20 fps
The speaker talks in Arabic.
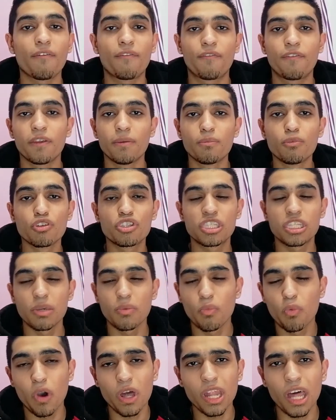في
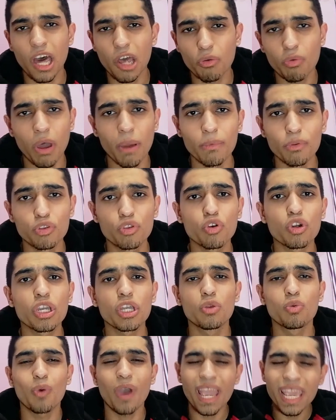موسم ولا أروع من
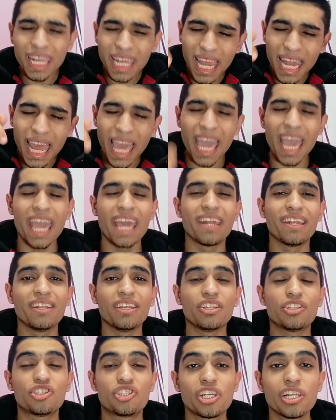تخل وإلى
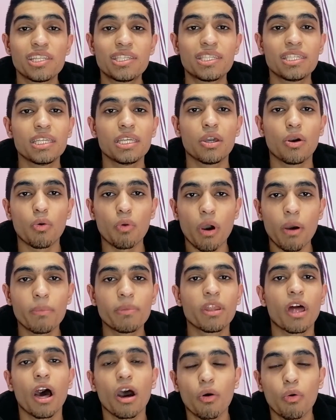الآن تشيلسي هو
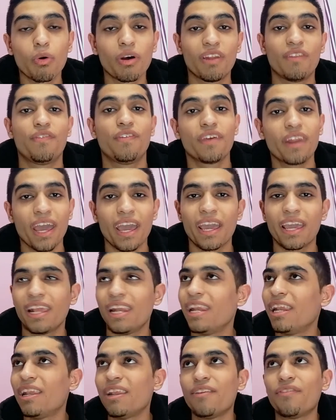من أقوى الفرق
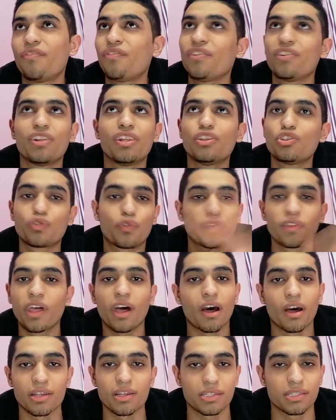اللي, اللي
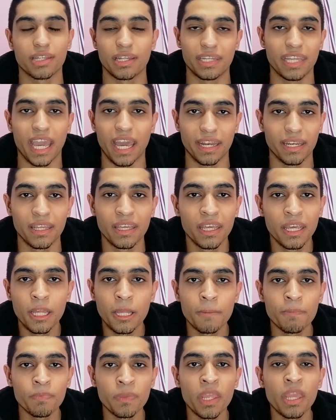شفناها أصلا يعني
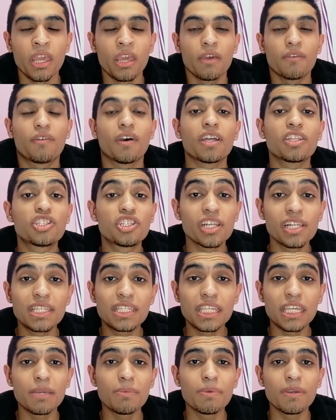
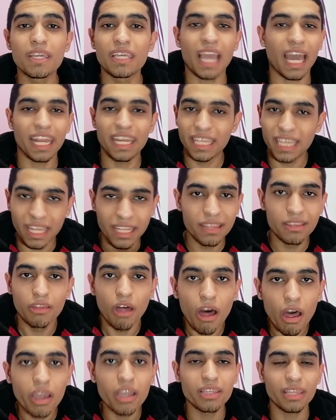فتشيلسي يعني كان
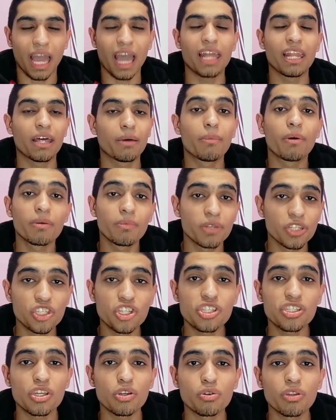ضاغط على
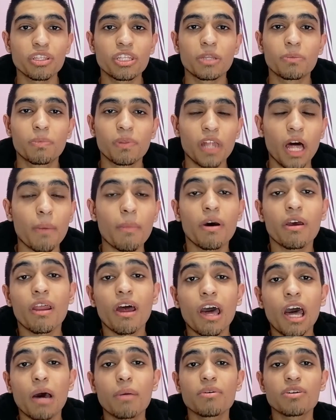مانشستر يونايتد بالاماره
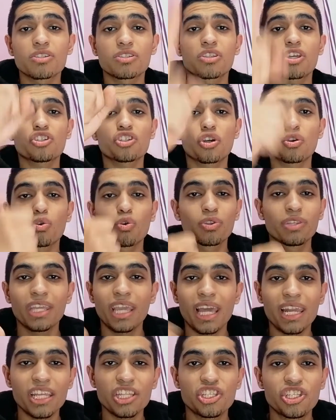15
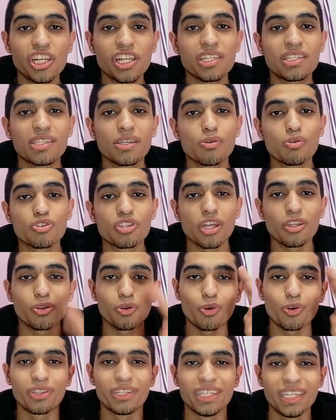ركنيه لتشيلسي وصاد
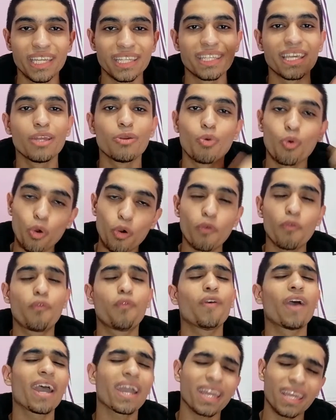ركنيتين وجون
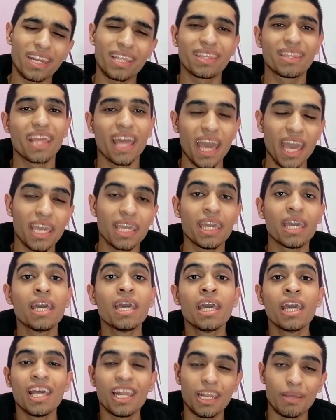في اخر الدقايق
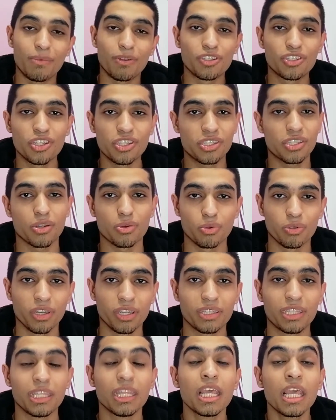لمانشستر
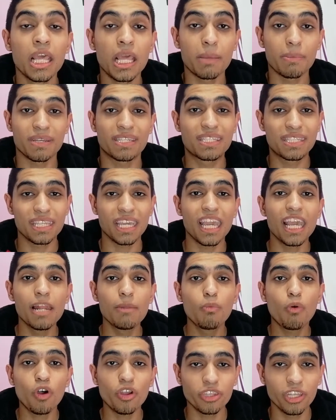يونايتد بس ايه
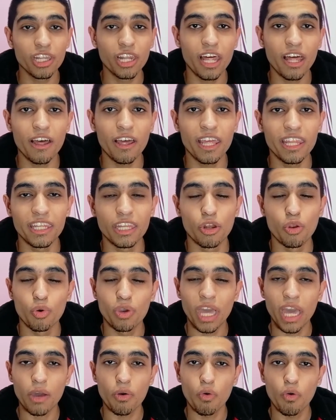المعضله ان
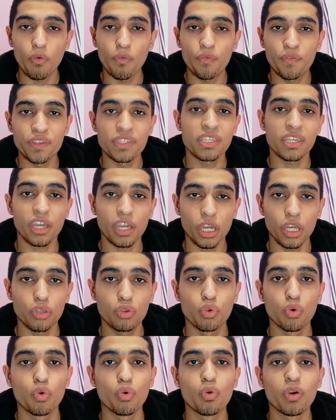لوكاكو في
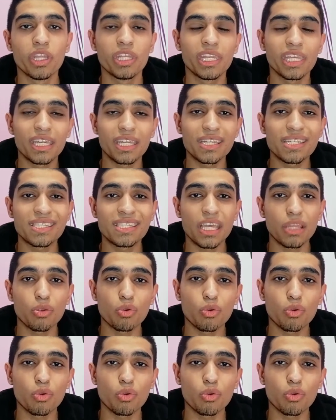صحته وان كريستيانو